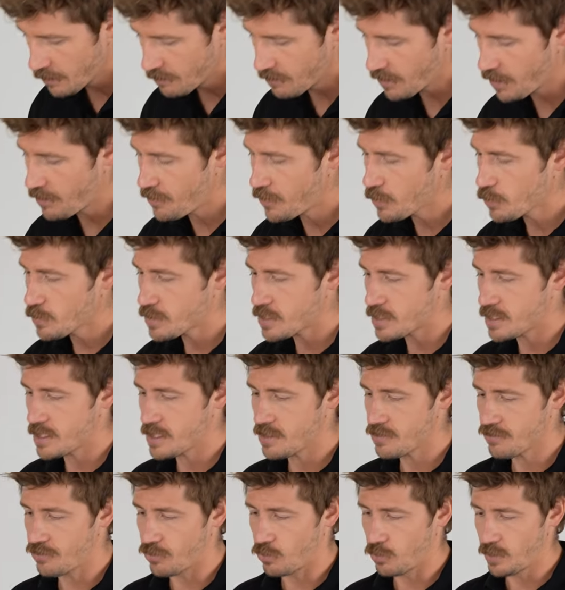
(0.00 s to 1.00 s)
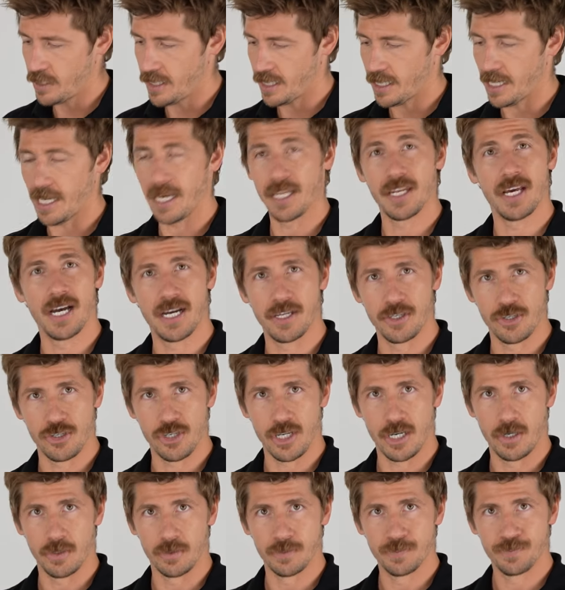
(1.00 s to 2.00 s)
Wenn wir uns diesen Folienliner
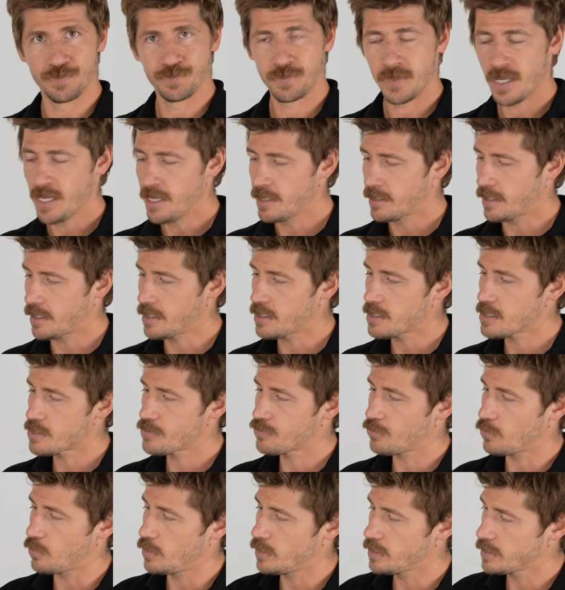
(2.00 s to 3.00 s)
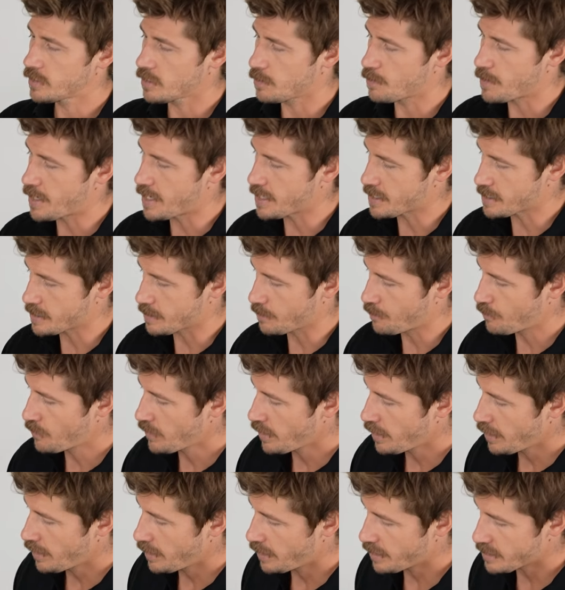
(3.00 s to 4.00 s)
anschauen, dann ist es folgendermaßen.
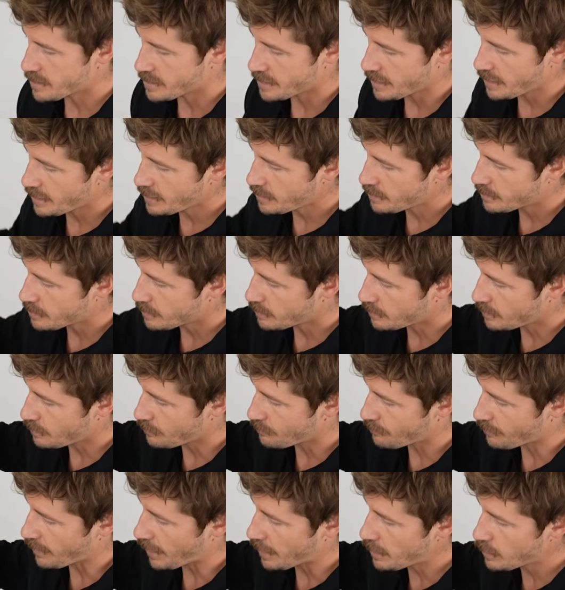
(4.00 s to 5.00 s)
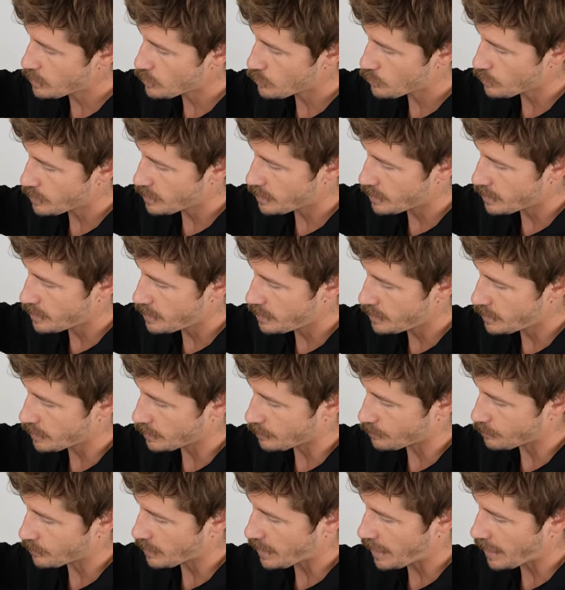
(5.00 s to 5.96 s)
Ihr seht, die Faltungen hier